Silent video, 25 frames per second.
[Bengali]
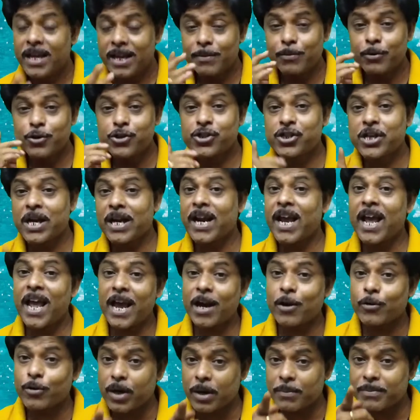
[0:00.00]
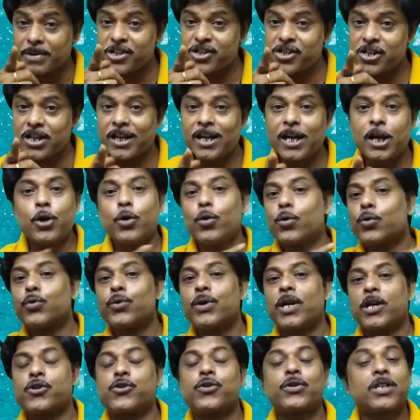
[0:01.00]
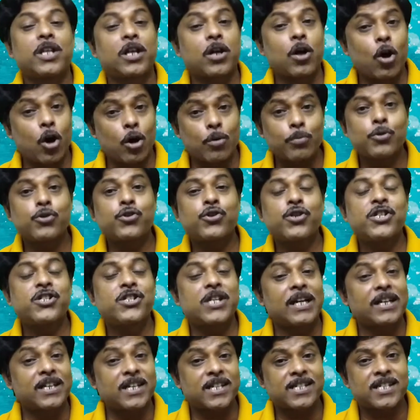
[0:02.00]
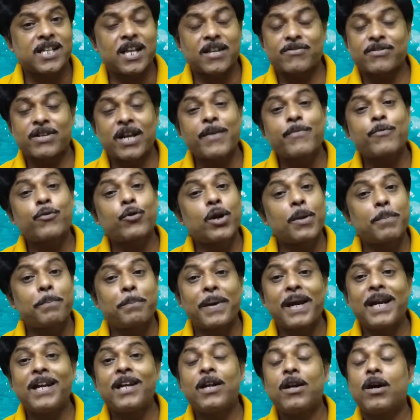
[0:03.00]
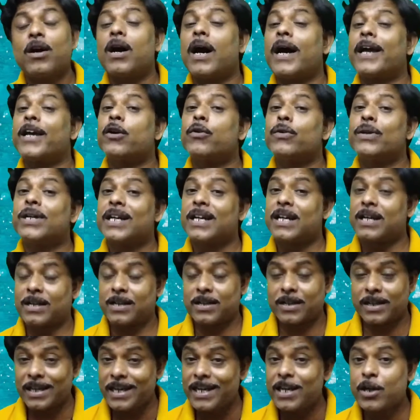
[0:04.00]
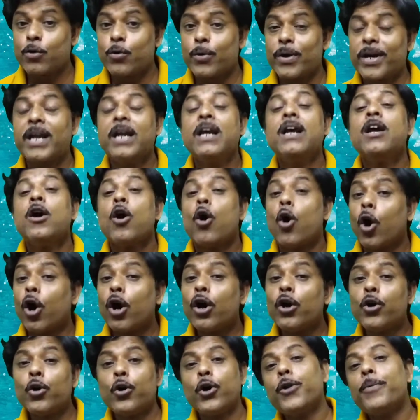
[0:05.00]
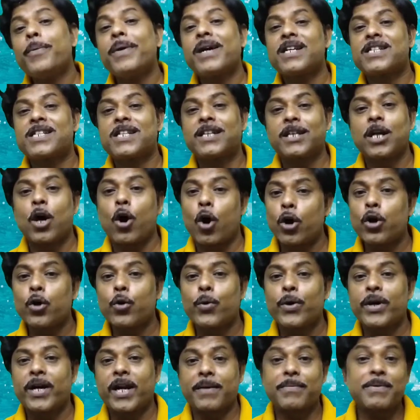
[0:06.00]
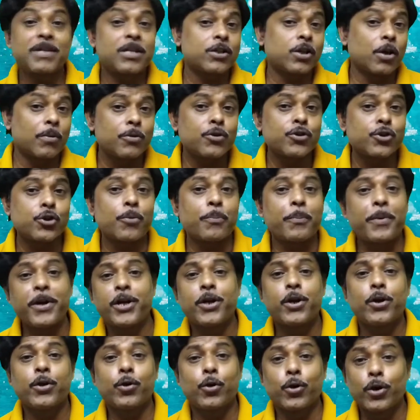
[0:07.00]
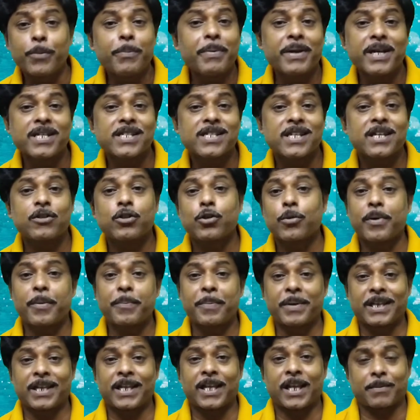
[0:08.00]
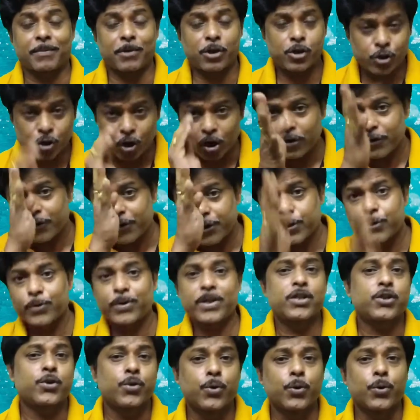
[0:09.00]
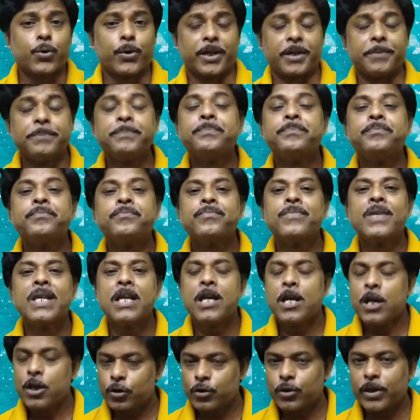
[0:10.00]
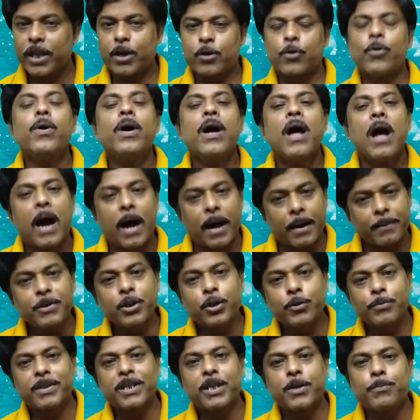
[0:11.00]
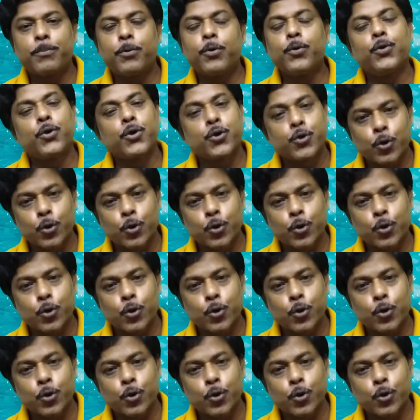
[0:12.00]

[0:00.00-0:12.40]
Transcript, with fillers: এবং যারা এখন আমার চ্যানেলে নতুন আছো তারা অবশ্যই চ্যানেলটা সাবস্ক্রাইব করে বেল আইকনটা ক্লিক করে অল নোটিফিকেশনটা অন করে রাখবে সমস্ত ভিডিওর নোটিফিকেশন তোমরা পেতে থাকবে চলো ভিডিওটা শুরু করি তো দেখো আমি তোমাদের বন্ধু